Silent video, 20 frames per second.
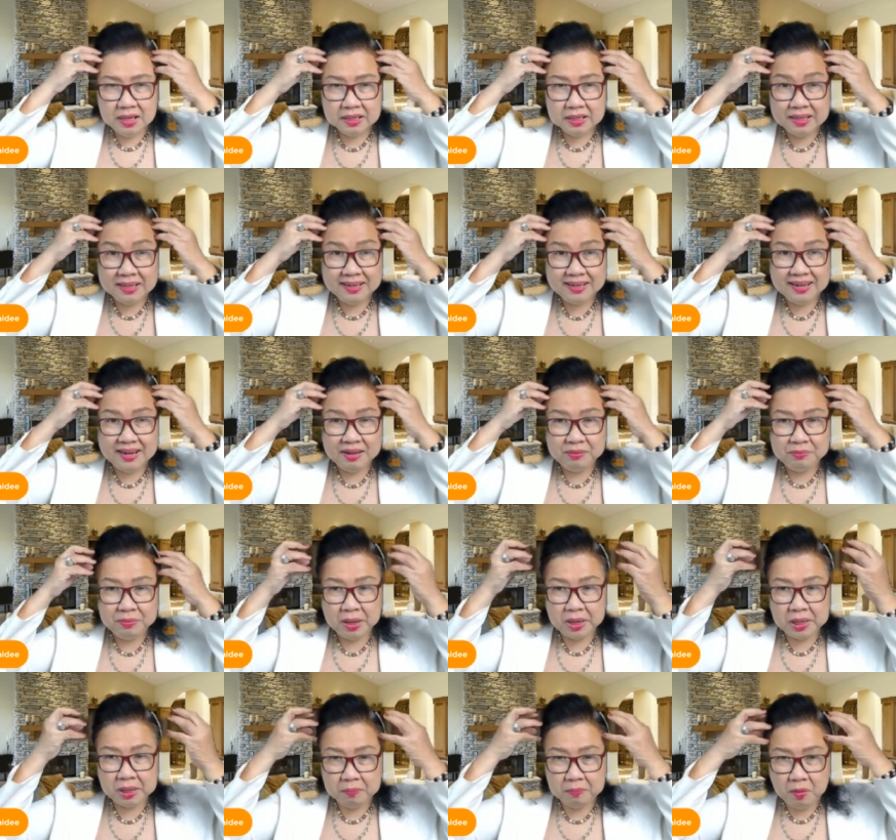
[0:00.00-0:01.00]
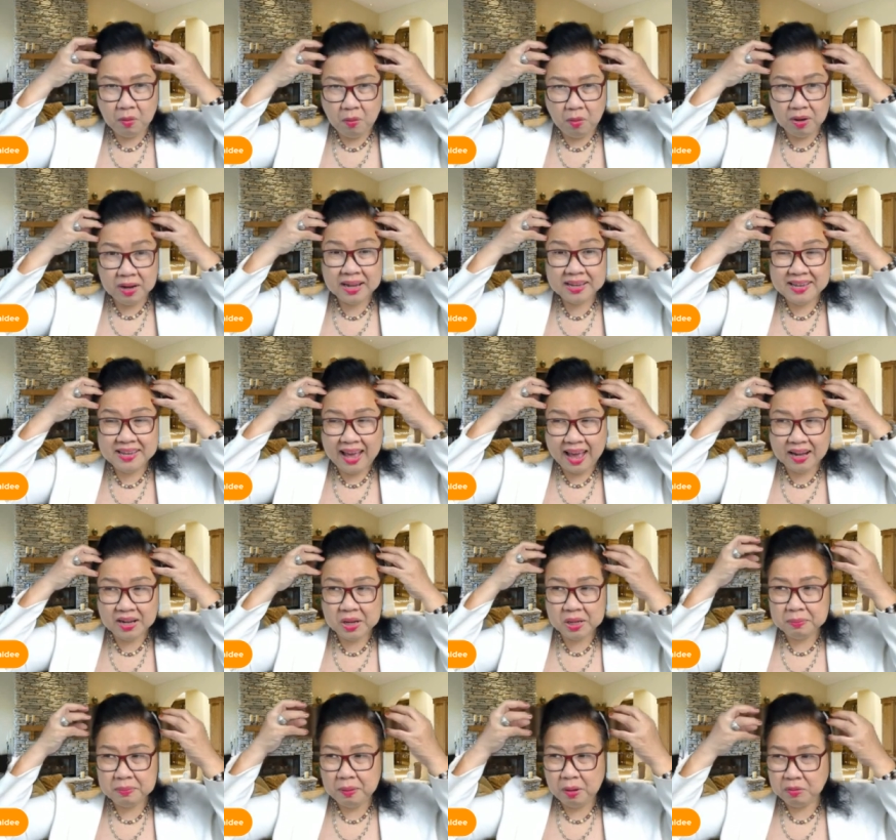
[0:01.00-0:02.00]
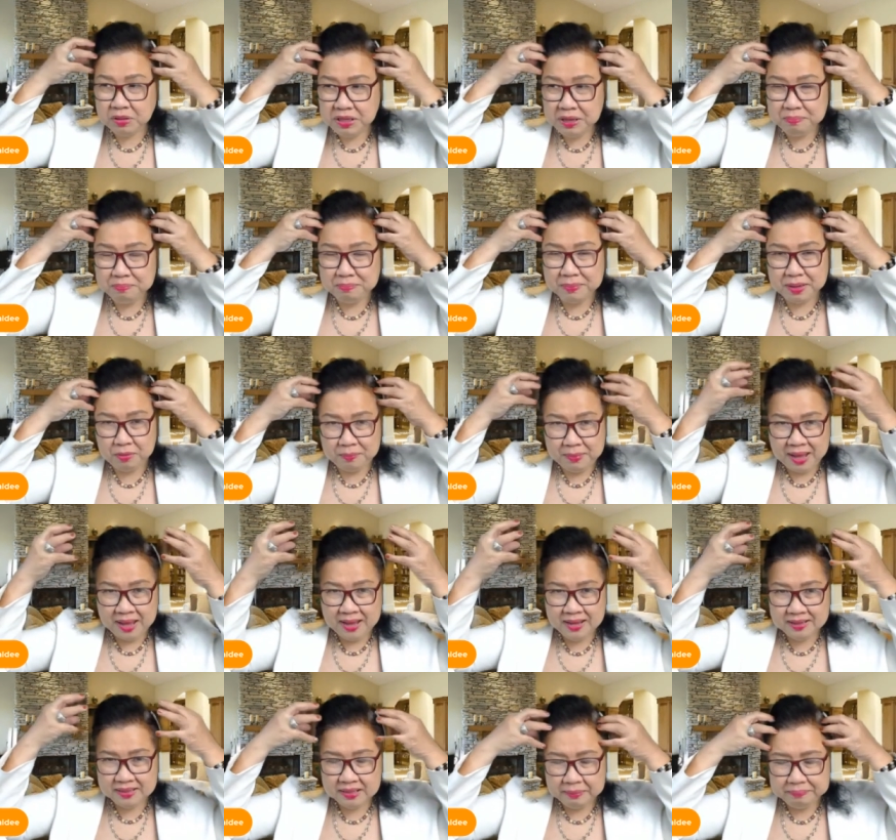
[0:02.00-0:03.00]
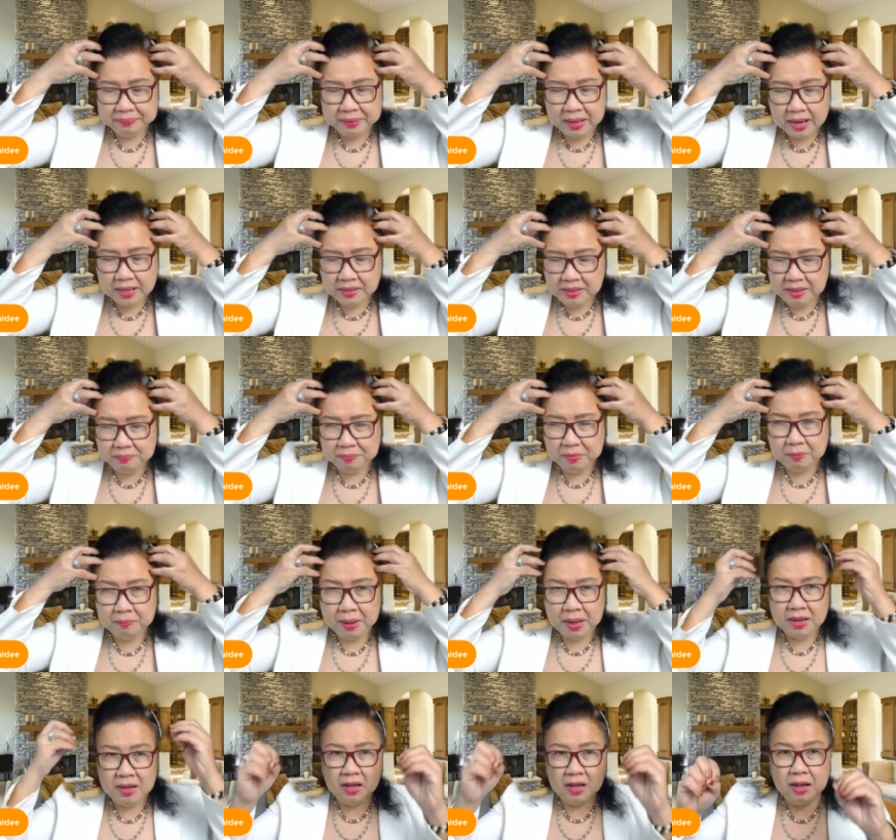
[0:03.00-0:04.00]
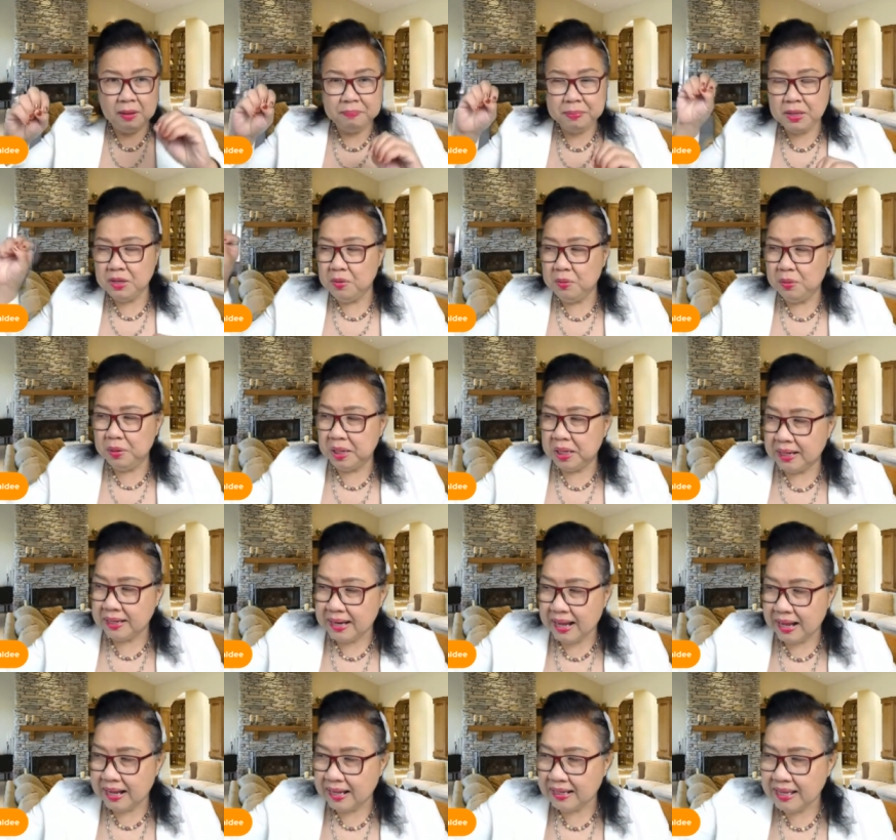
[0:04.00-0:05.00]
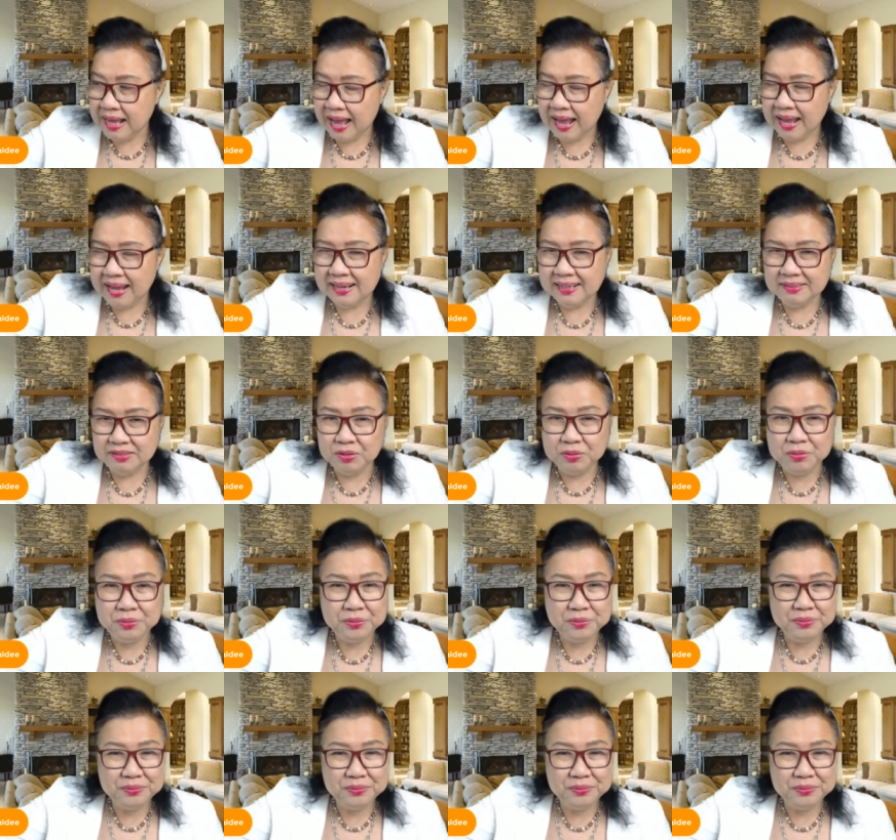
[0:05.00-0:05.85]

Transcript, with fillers: คิดเลยว่าสมองขยะในสมองหยิบมันออกมาทำท่าหยิบออกมาแล้วก็ไปโยนใส่ถังขยะตุ้ง